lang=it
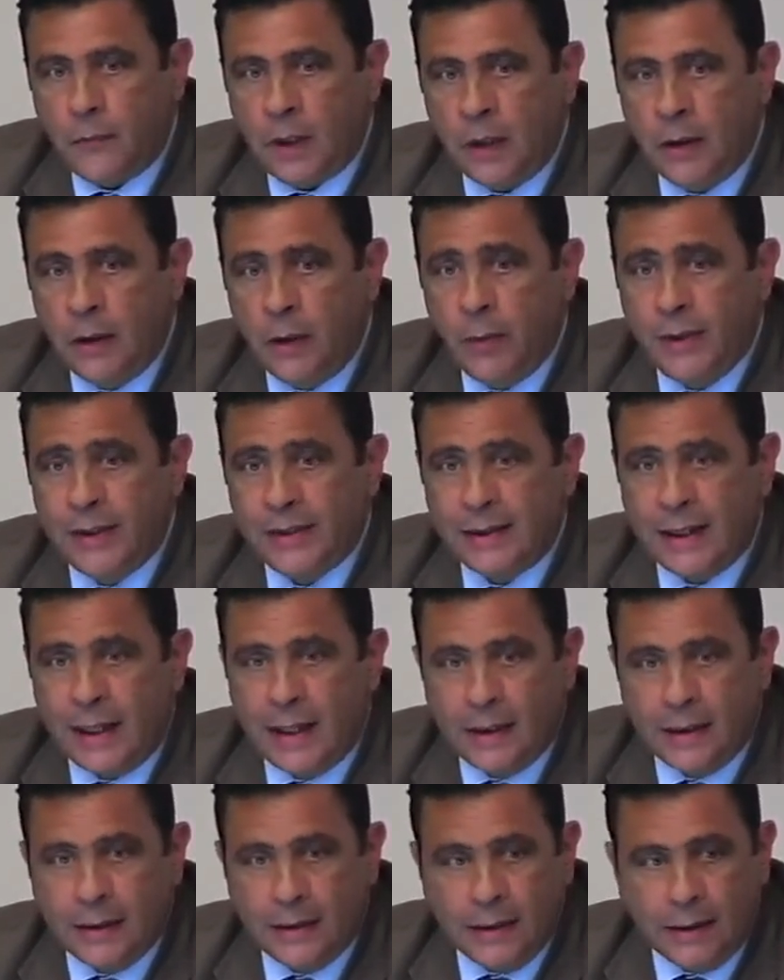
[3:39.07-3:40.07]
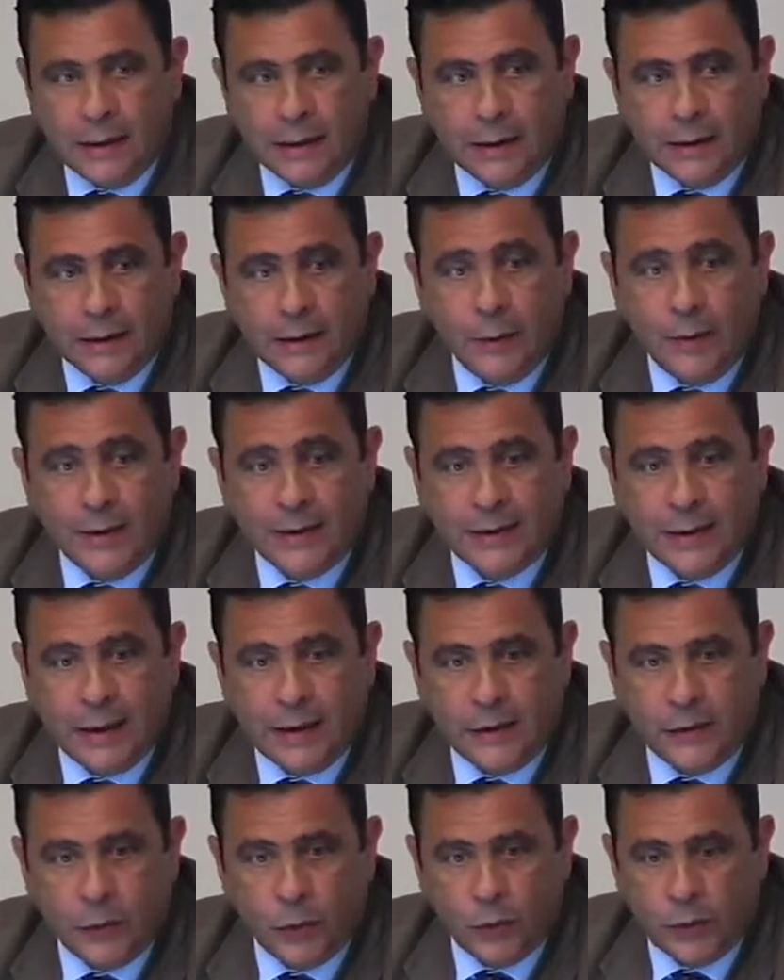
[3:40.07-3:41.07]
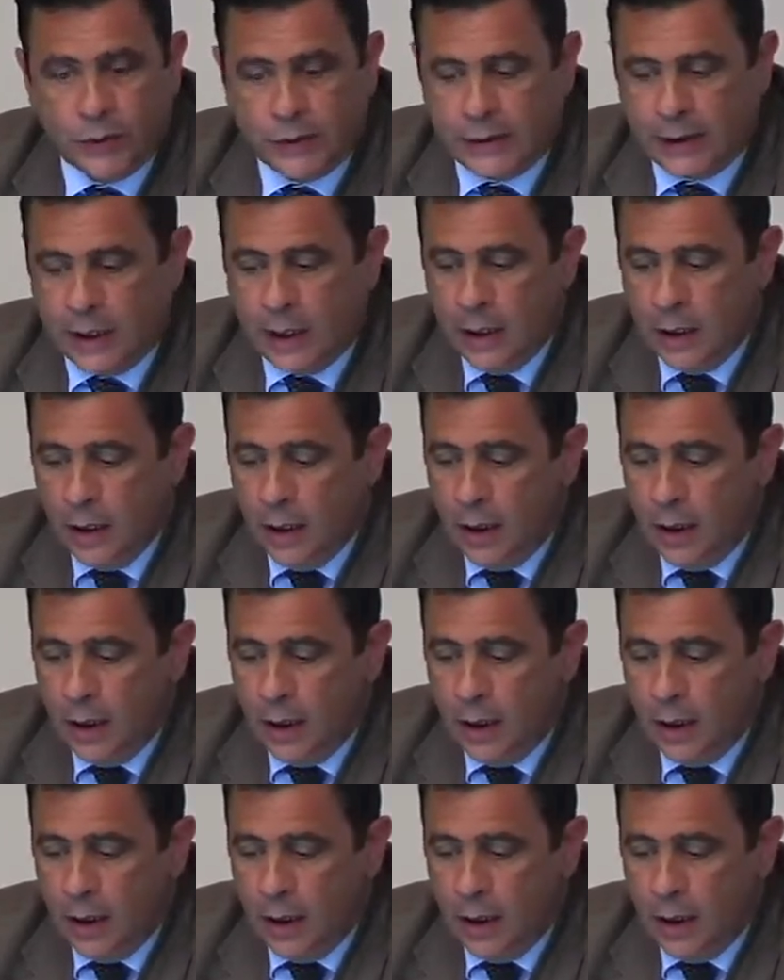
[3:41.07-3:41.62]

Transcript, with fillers: di questa, eh, di questa risorsa.